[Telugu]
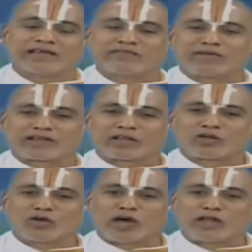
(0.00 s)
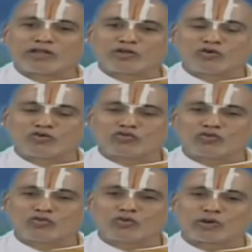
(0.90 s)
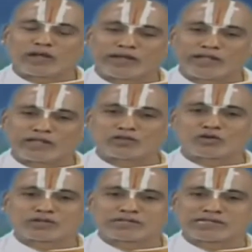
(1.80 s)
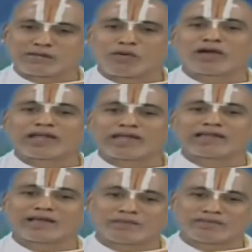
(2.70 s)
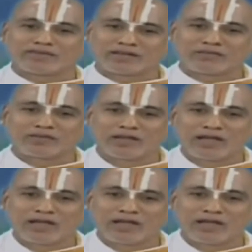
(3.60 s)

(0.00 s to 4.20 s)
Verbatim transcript: ఈ వ్రతంలో అన్ని రోజులు కూడా నేతితో చేసిన పొంగలే కదా ప్రసాదం